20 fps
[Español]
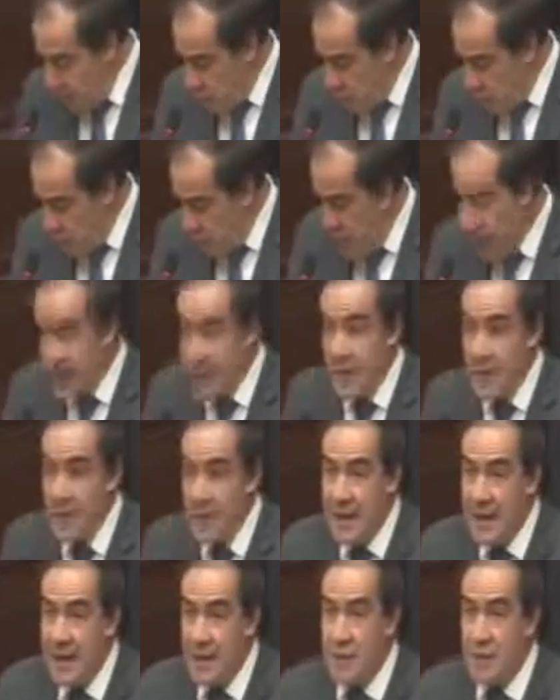Fuerza
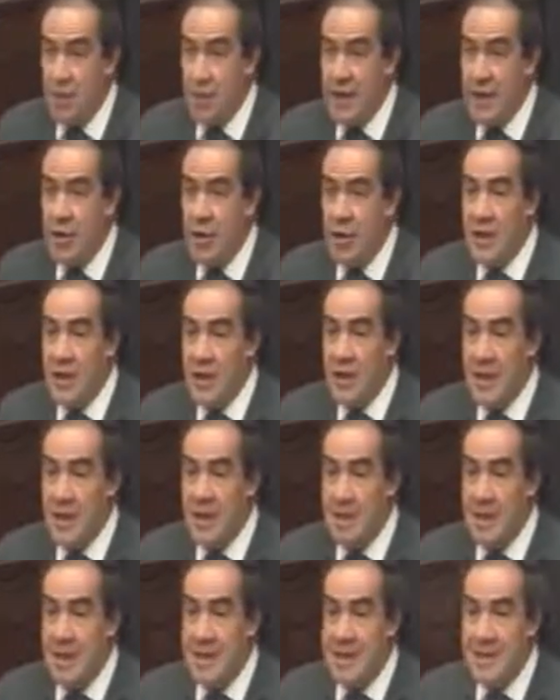Popular y el Ministerio
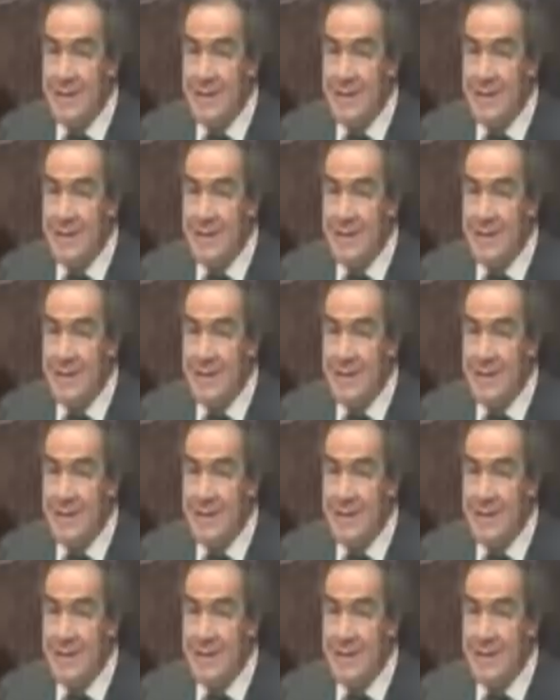Público,